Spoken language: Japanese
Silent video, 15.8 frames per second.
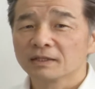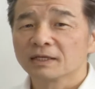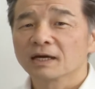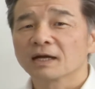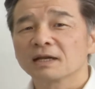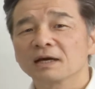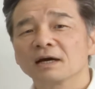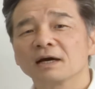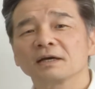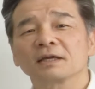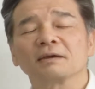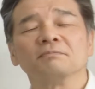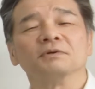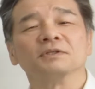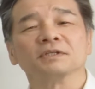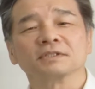で神奈川
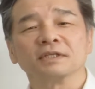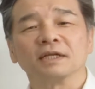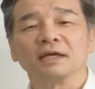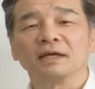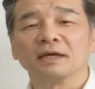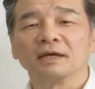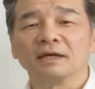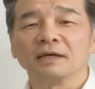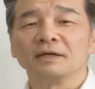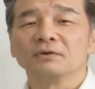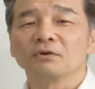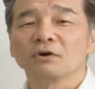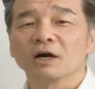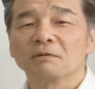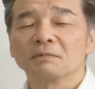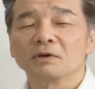県もですね、え
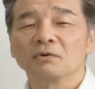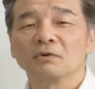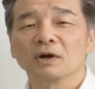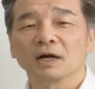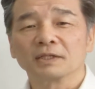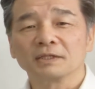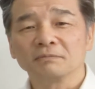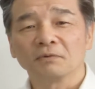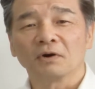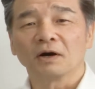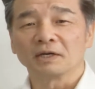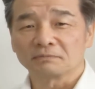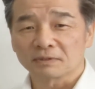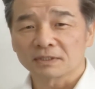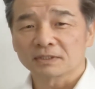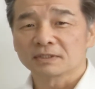横浜の他にもあ
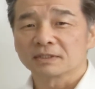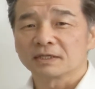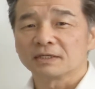ります、